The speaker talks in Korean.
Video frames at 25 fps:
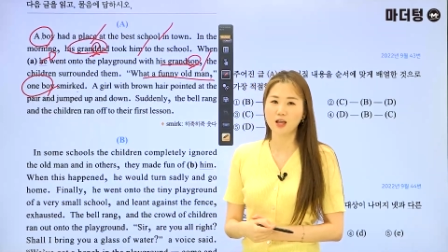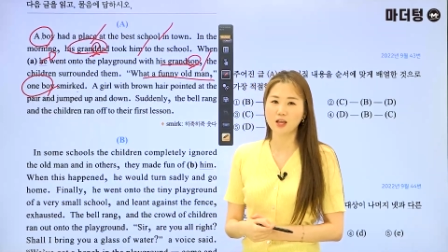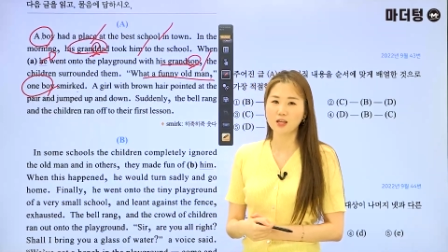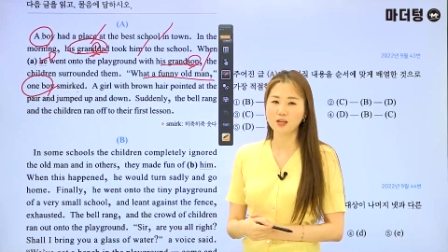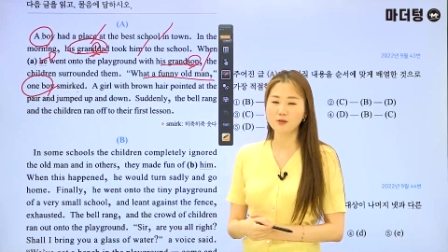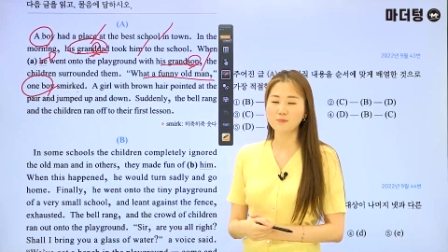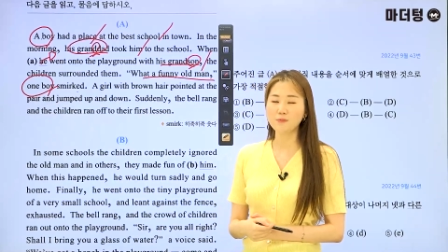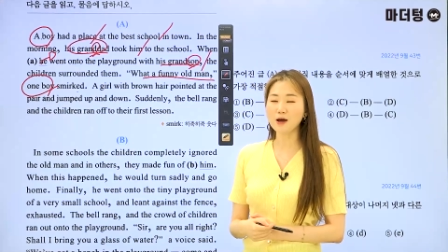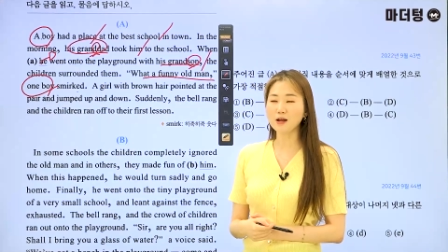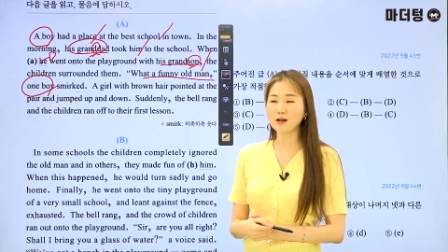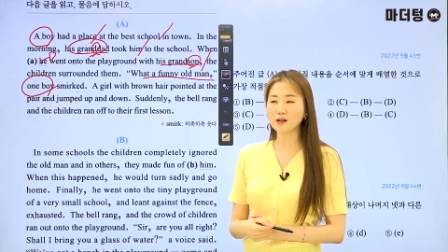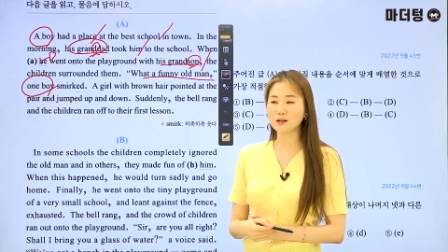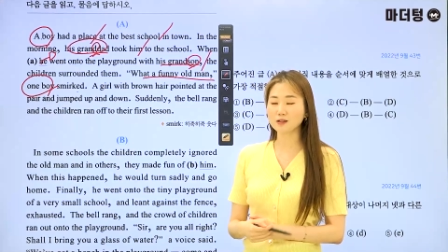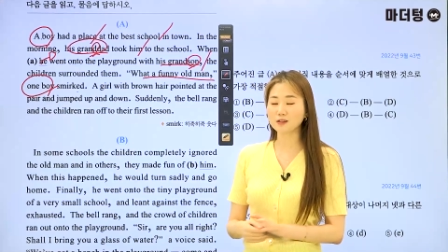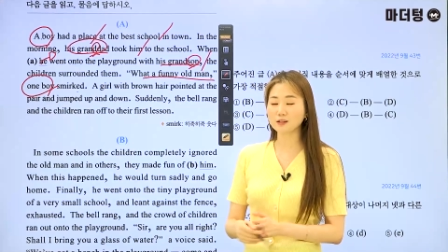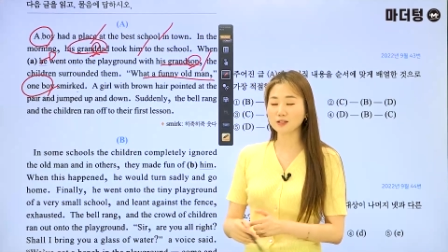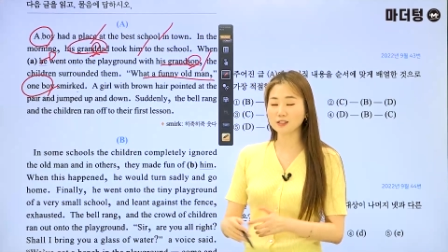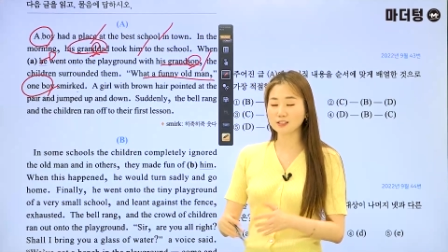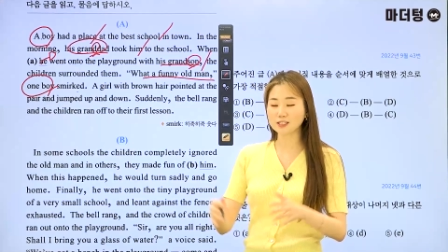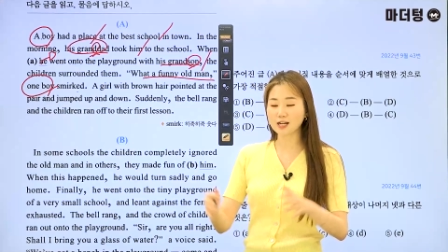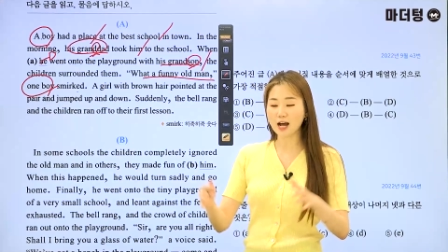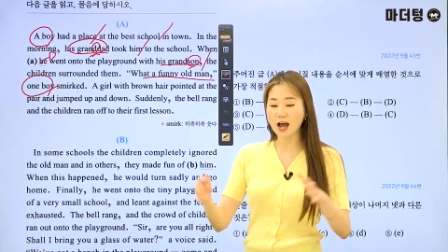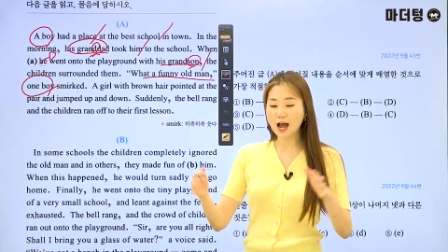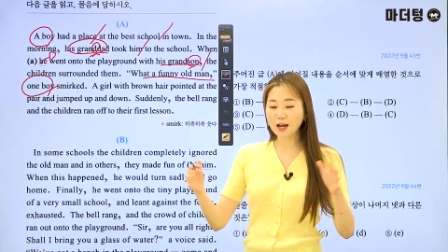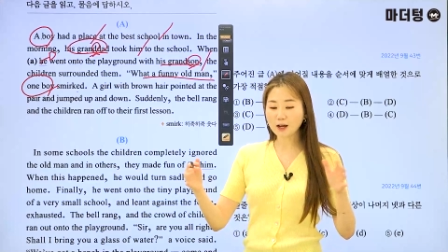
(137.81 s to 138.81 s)
이 말은
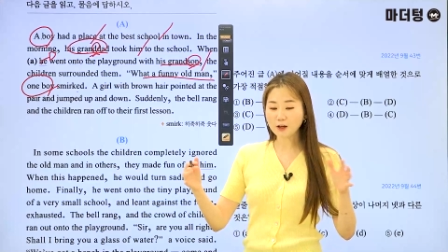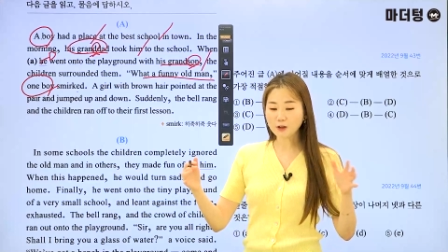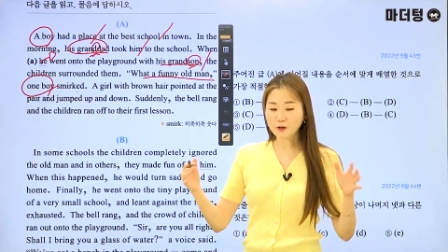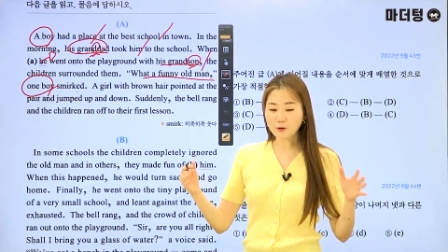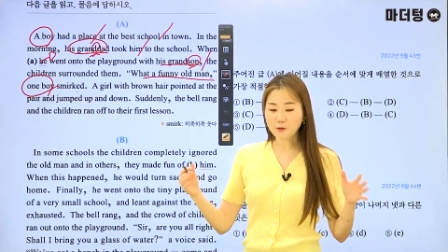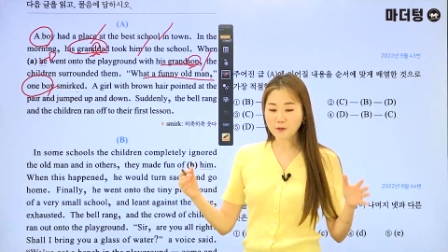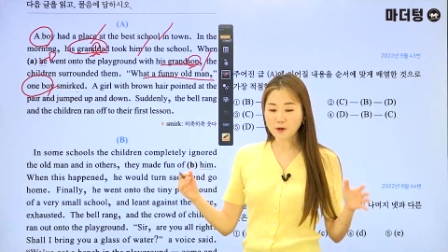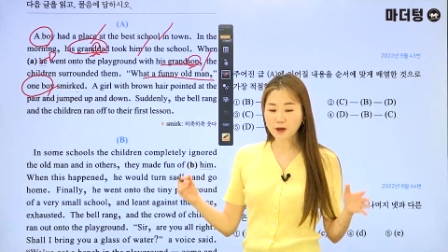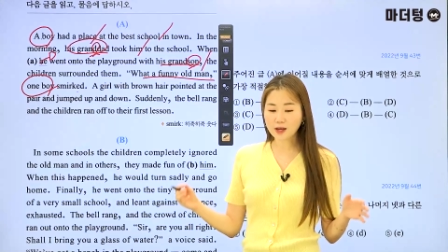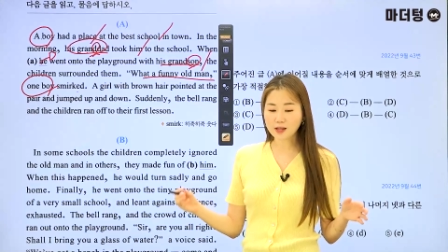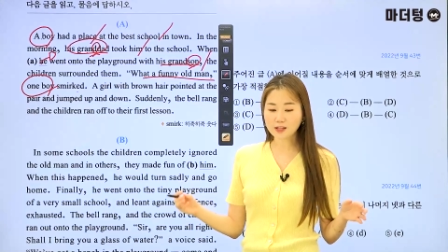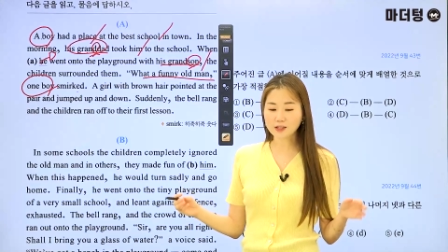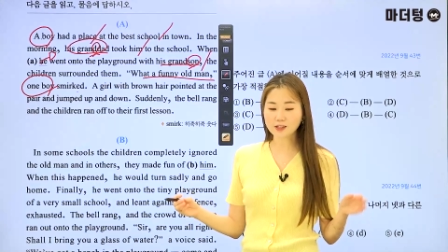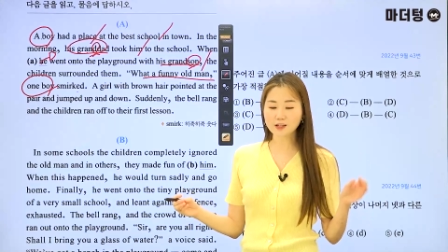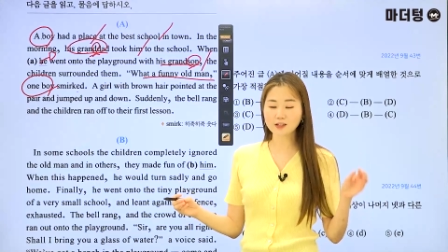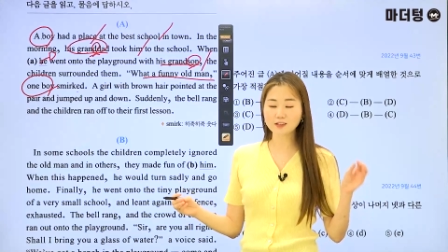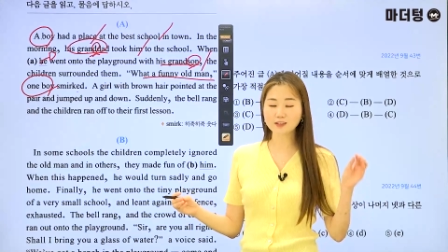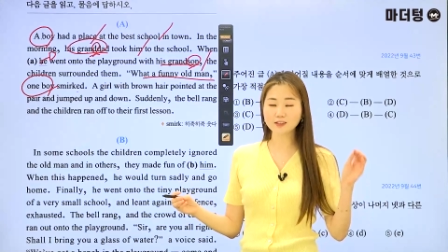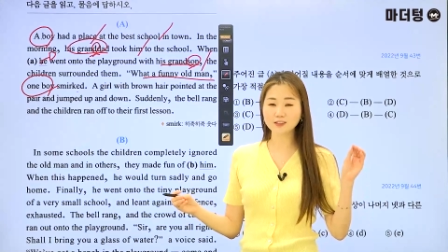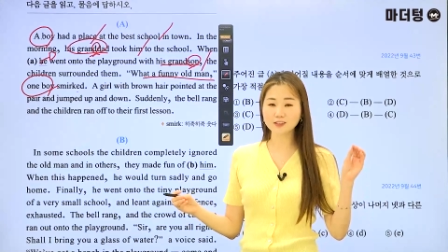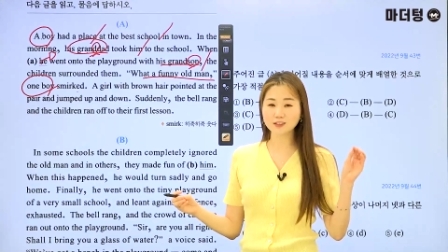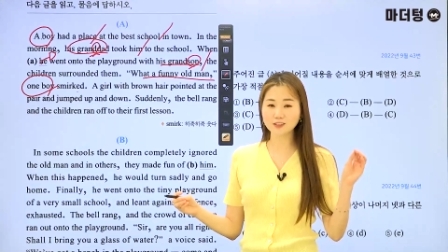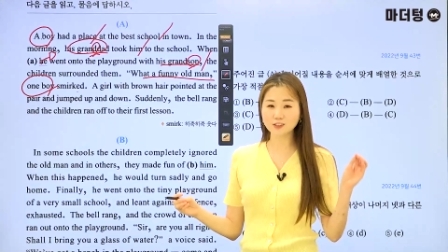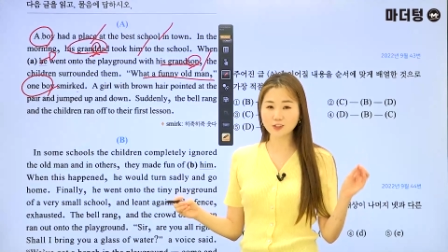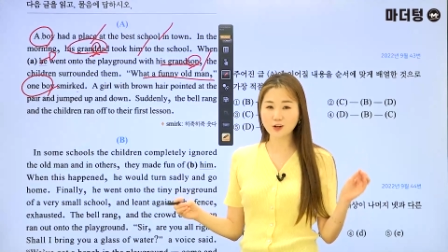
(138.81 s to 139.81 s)
그 학교에
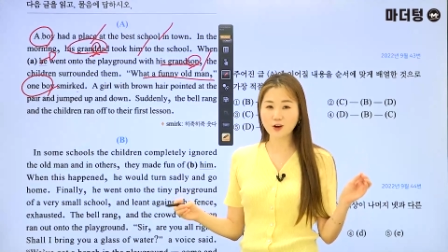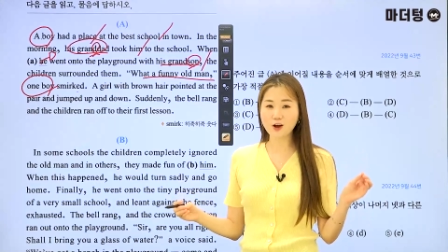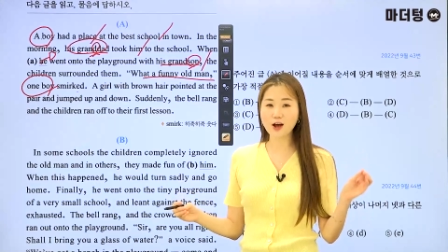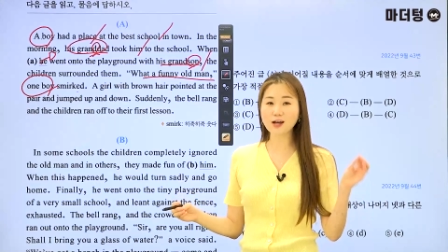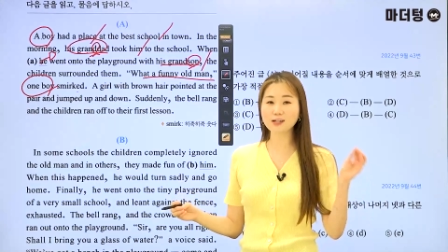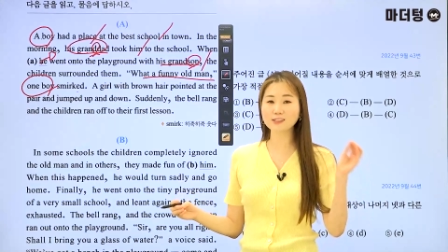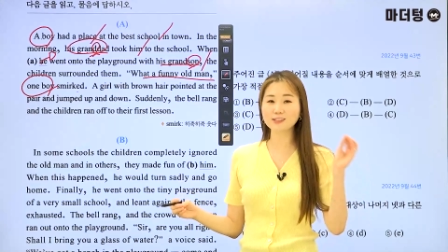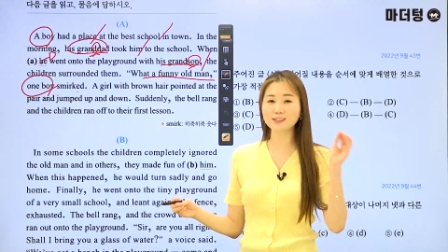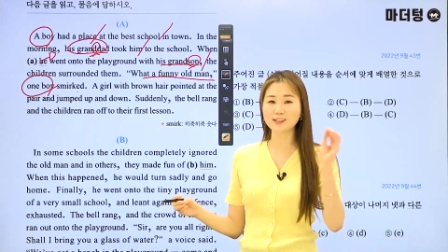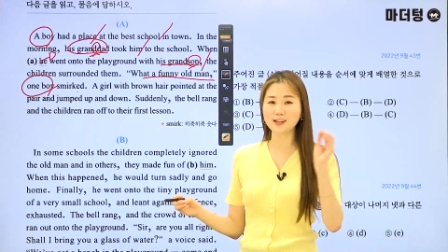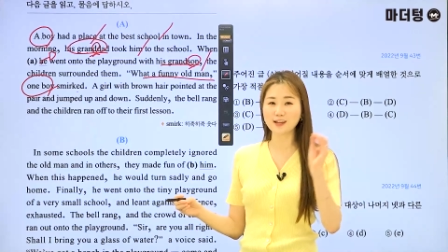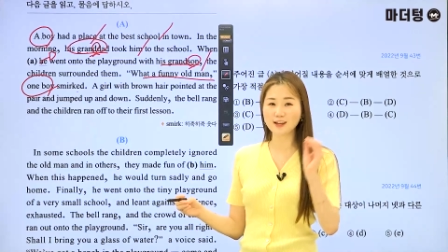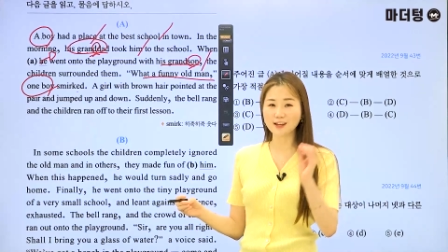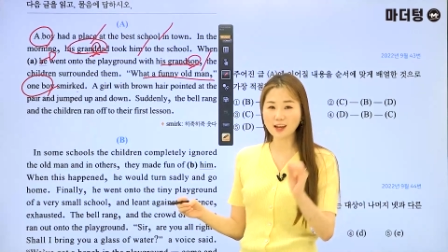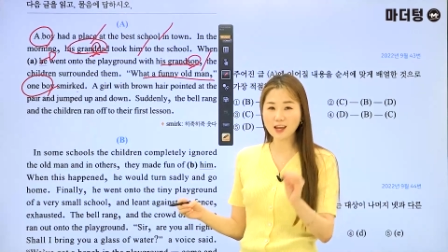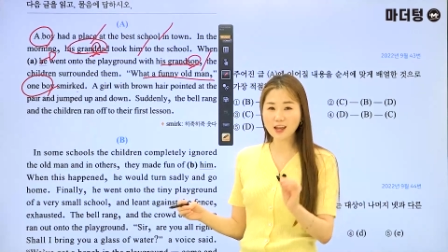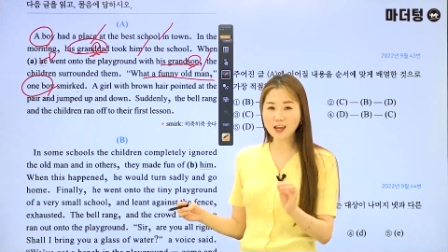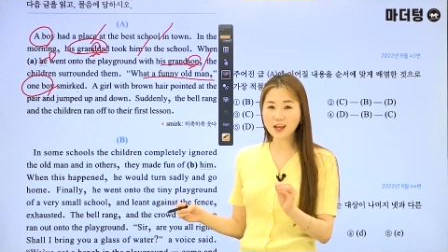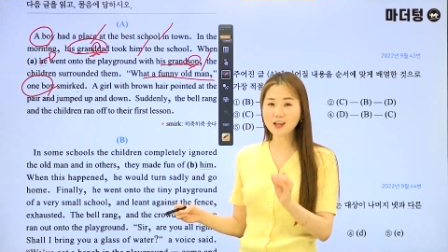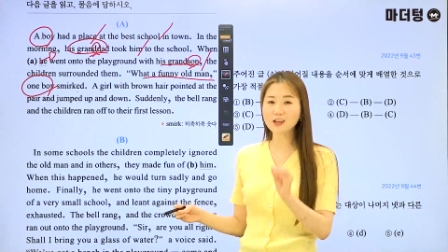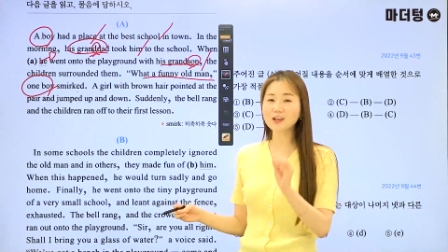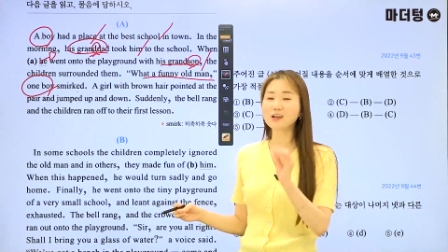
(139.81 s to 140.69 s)
있는 특정 학생이